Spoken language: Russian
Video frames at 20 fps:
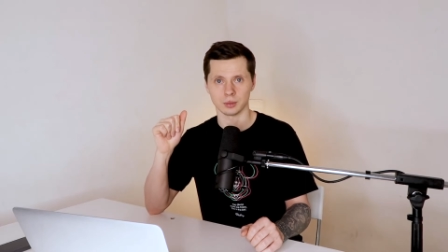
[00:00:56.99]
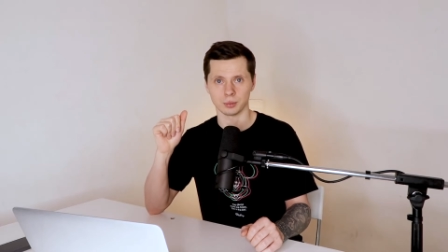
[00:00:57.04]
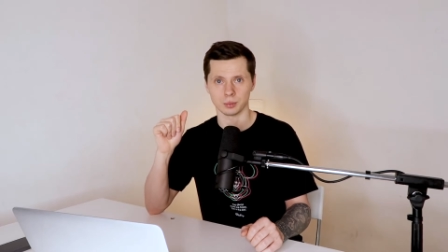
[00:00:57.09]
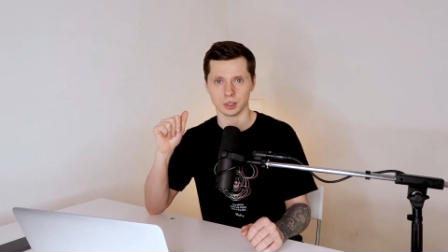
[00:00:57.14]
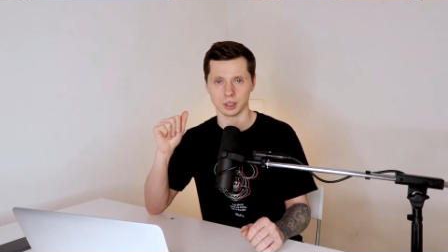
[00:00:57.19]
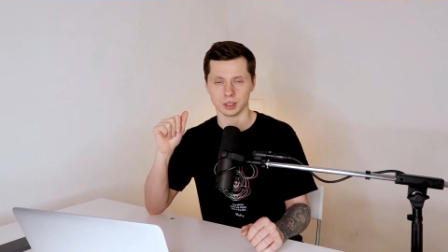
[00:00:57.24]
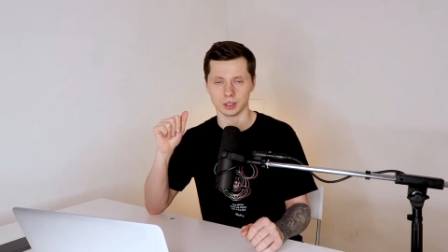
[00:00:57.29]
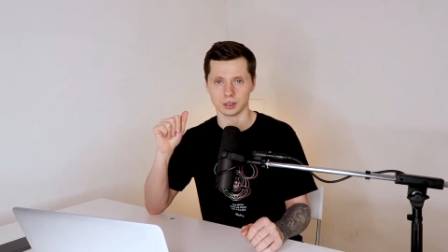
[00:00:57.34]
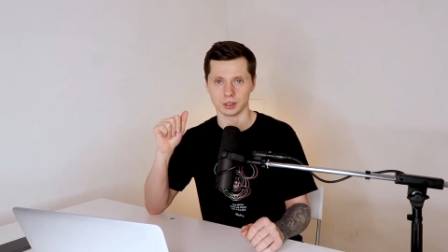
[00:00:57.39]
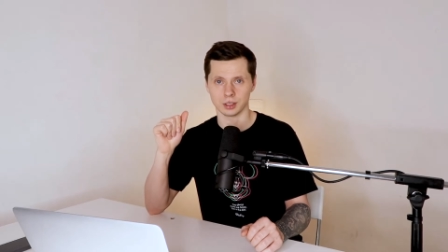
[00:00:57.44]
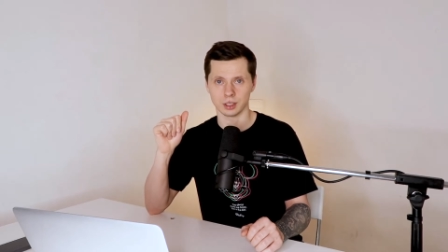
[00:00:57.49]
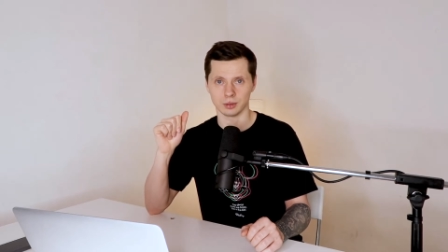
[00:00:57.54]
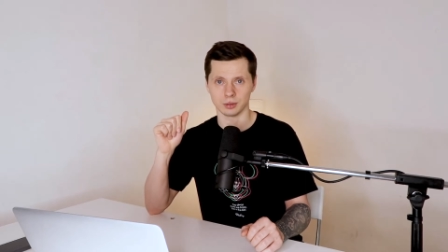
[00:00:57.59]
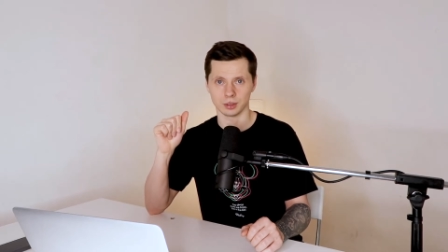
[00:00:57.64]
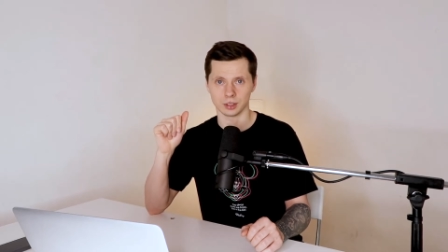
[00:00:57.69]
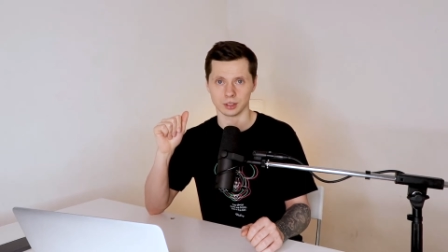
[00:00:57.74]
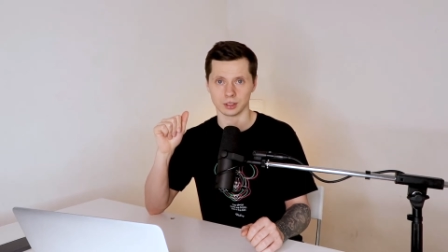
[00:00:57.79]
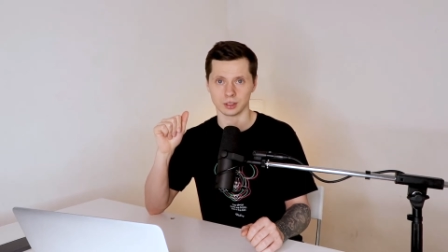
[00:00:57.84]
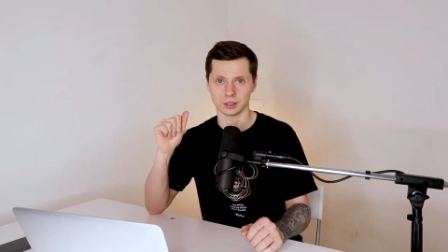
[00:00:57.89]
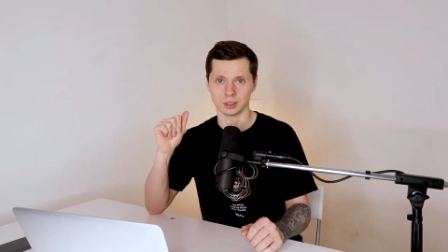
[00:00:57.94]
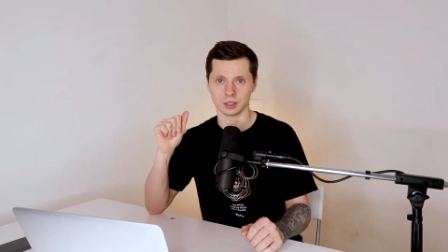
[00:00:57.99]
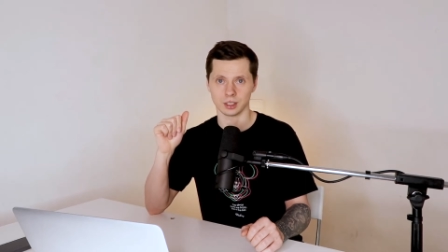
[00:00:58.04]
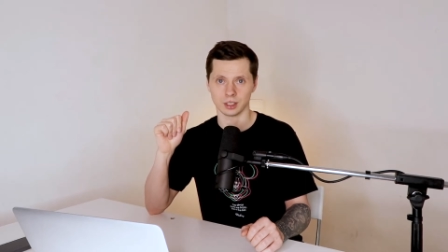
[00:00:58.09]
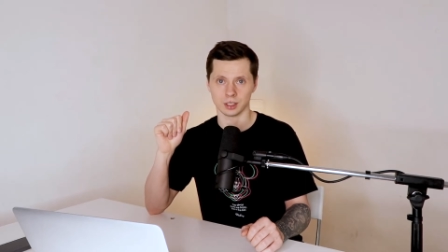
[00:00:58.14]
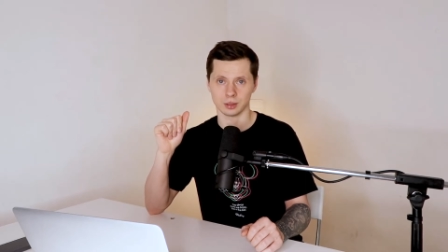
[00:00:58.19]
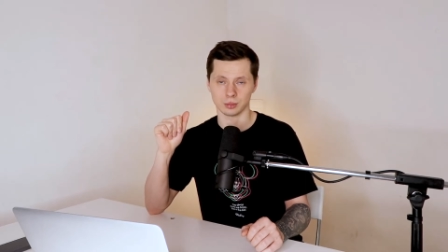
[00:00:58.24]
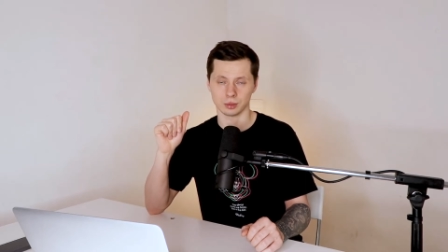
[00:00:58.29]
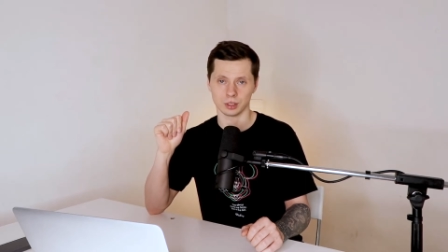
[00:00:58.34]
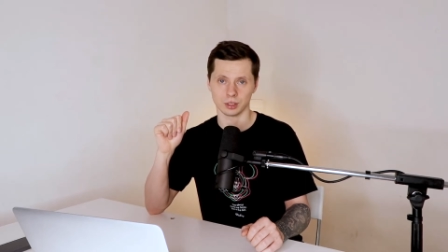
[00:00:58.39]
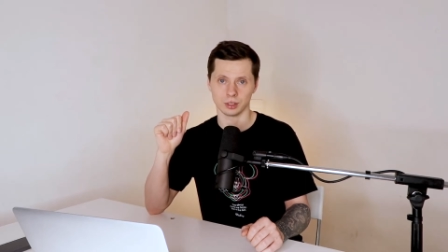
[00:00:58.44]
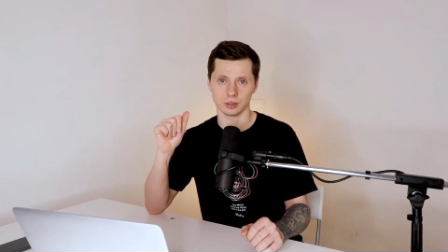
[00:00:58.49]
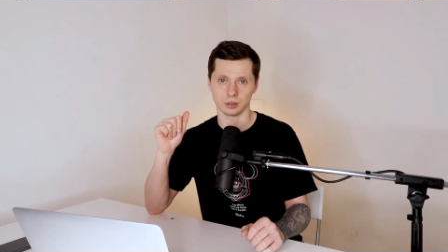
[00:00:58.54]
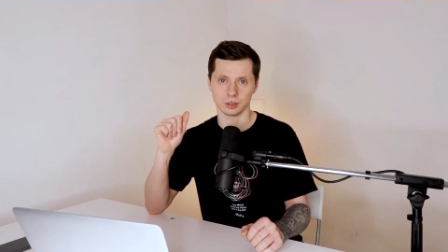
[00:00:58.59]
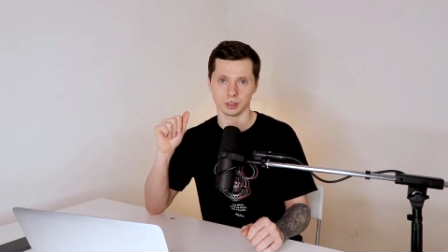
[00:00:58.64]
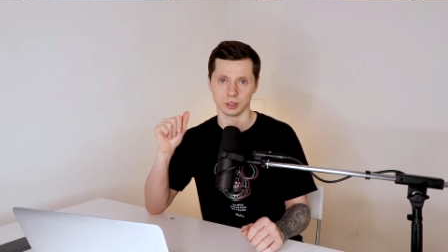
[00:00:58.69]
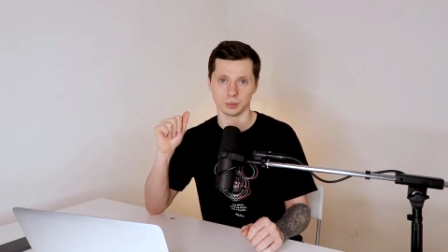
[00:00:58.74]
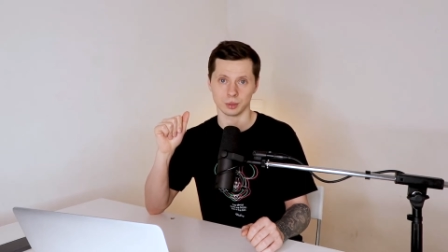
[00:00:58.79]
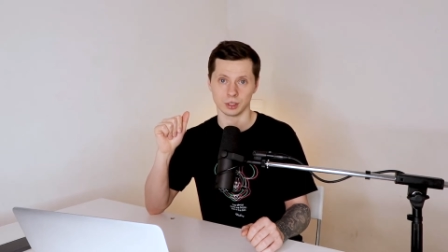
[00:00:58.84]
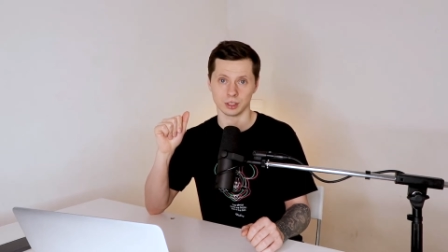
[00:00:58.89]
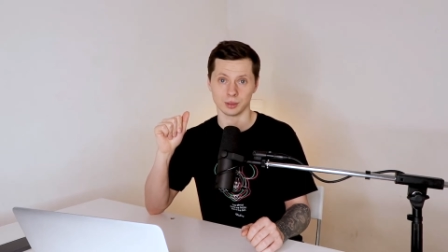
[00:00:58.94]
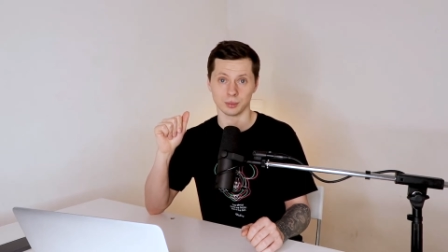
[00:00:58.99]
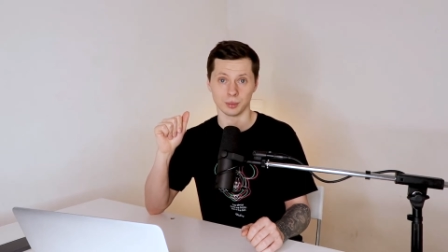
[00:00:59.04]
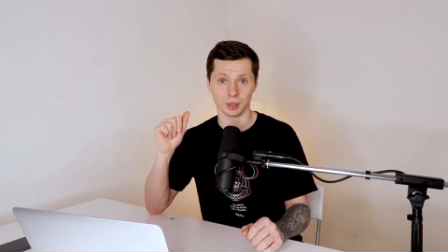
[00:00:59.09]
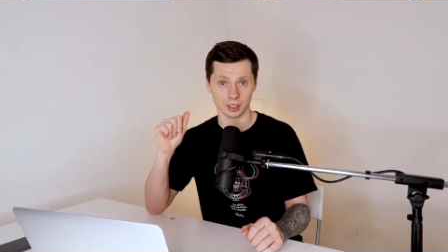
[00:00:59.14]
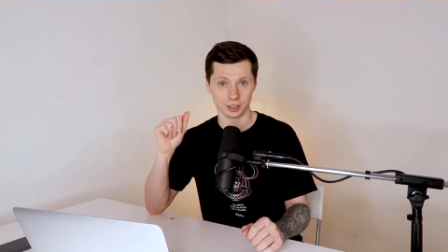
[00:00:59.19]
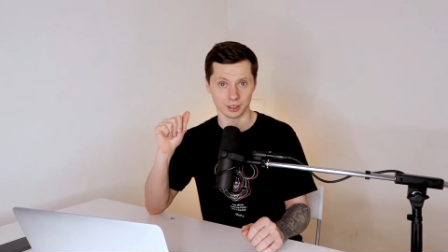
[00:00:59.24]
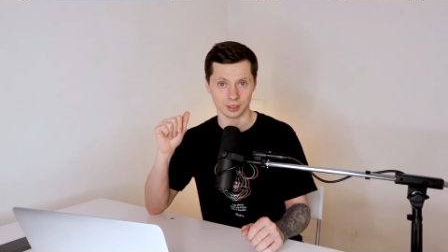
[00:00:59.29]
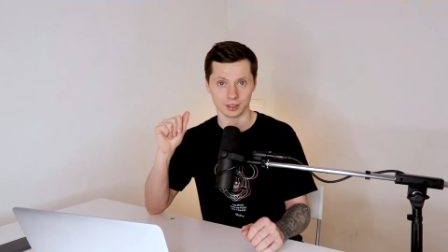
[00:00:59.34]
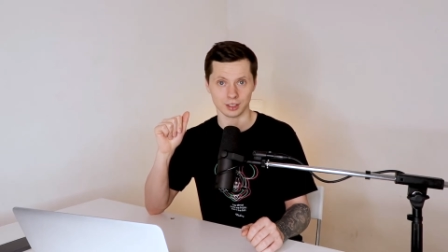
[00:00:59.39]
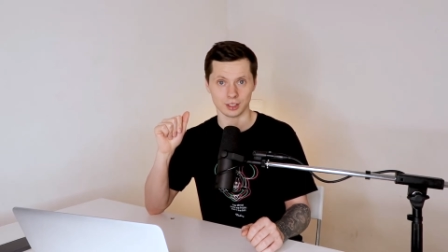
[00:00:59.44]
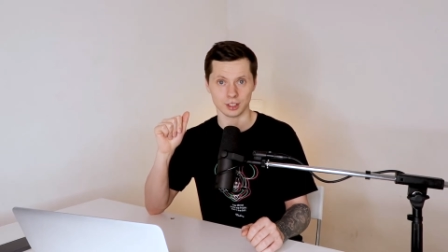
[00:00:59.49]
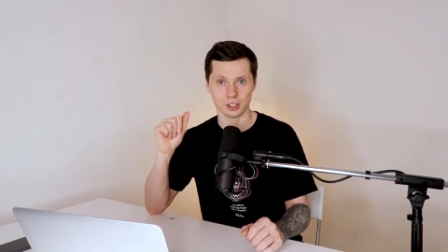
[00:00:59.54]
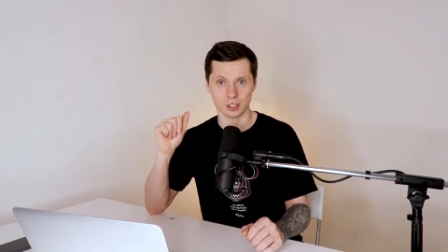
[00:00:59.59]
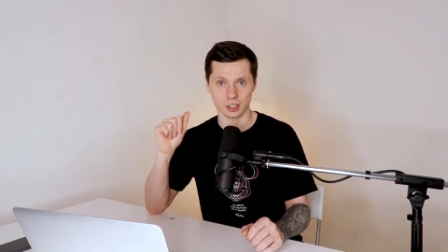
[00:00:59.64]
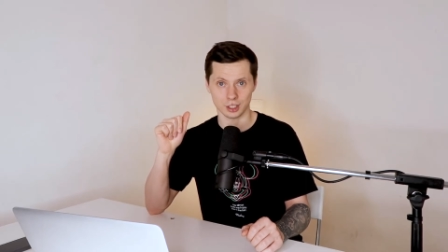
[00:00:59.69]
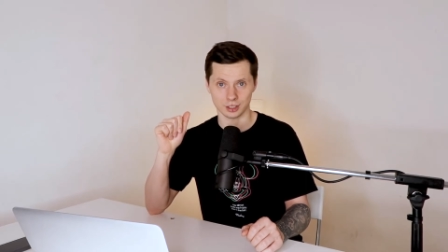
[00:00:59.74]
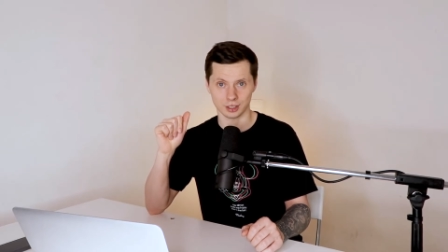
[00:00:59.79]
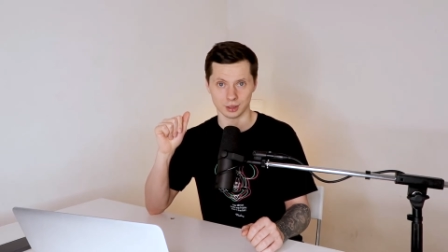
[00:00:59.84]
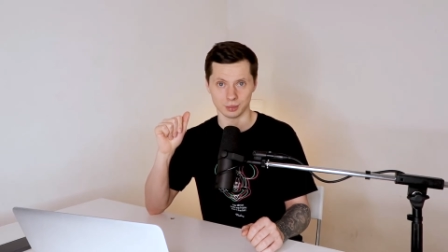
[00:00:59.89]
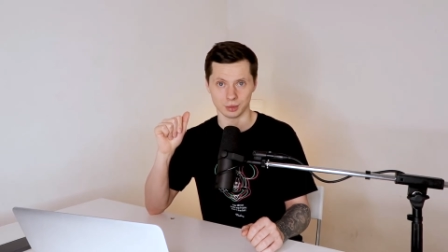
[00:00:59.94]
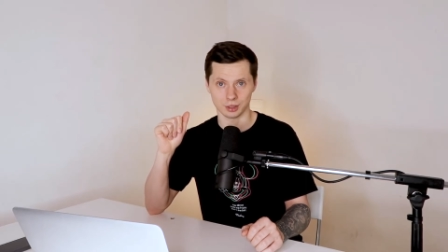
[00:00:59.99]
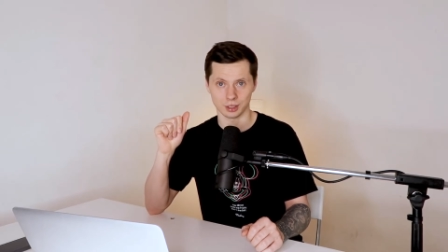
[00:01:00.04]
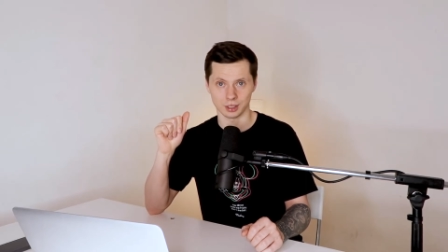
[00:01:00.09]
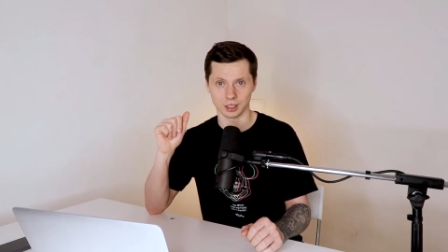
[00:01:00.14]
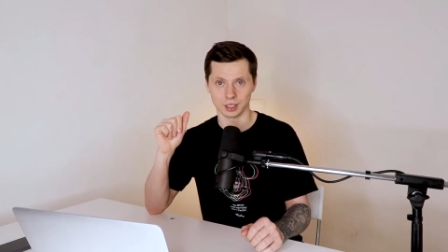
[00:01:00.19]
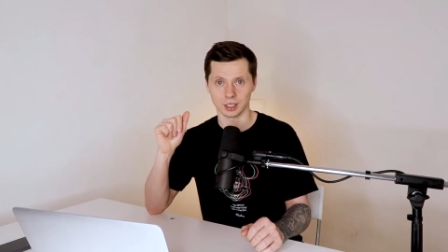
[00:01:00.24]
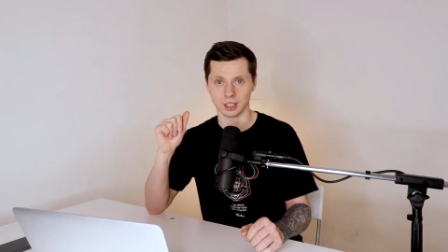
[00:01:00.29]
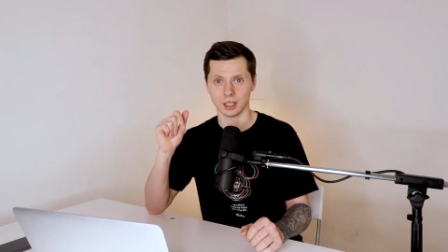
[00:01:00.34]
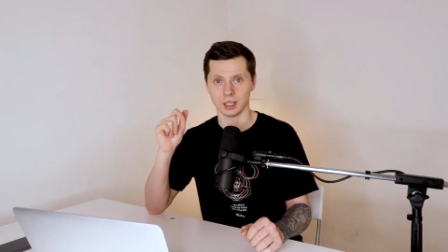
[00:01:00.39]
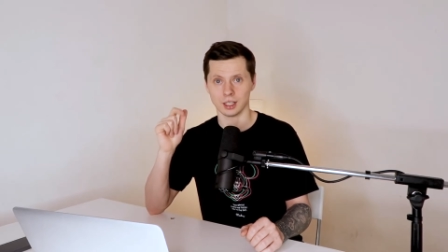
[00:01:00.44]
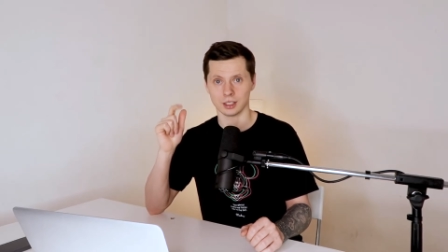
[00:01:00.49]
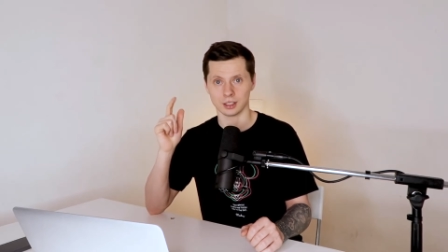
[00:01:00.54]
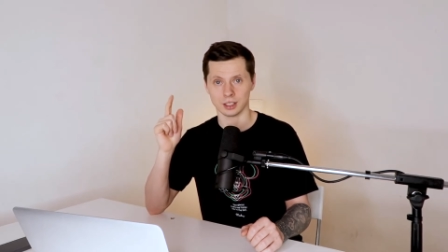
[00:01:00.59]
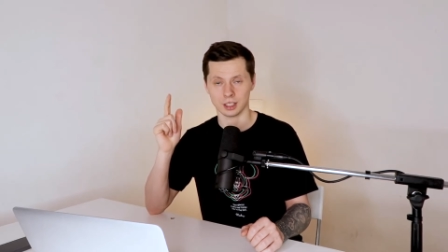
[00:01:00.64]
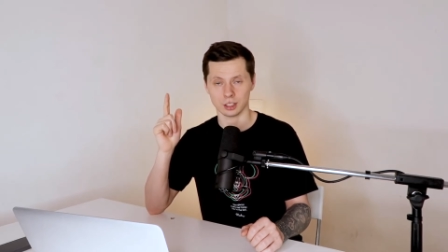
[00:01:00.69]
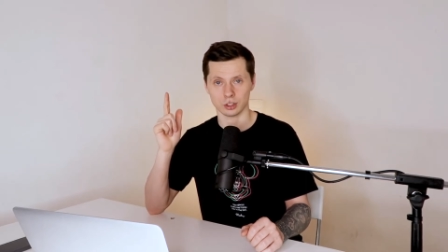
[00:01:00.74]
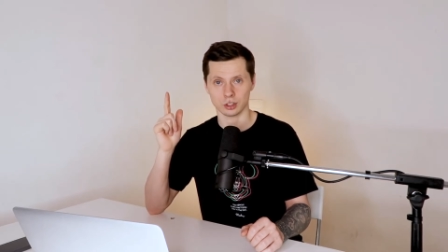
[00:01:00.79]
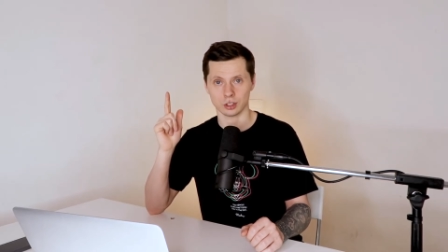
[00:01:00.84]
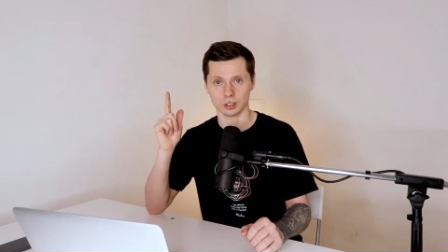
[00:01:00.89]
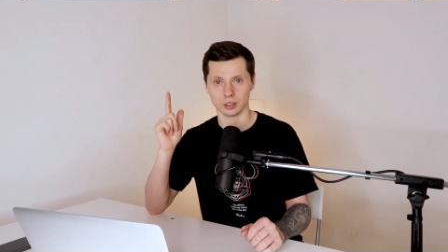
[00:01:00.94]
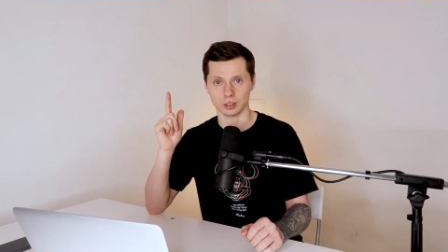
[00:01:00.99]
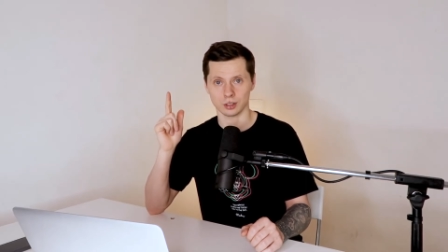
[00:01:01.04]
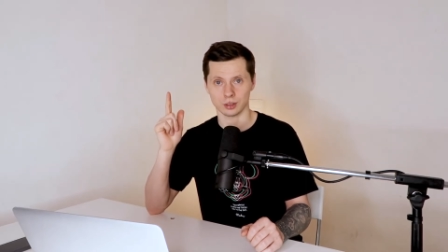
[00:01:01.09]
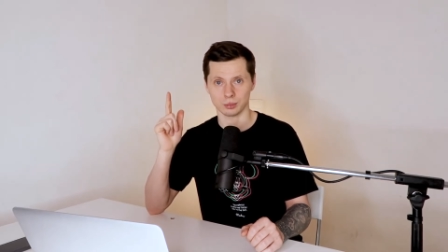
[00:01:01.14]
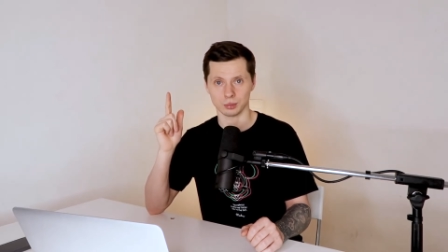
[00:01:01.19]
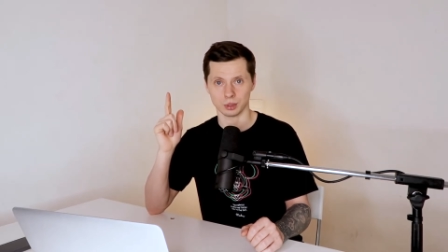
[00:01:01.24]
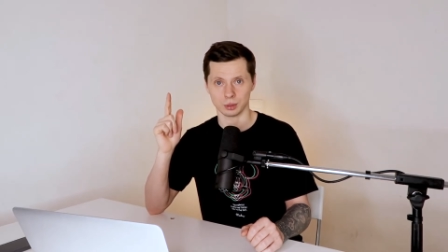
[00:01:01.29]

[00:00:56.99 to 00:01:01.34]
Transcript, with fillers: мы для вас стараемся делать их максимально частыми. А также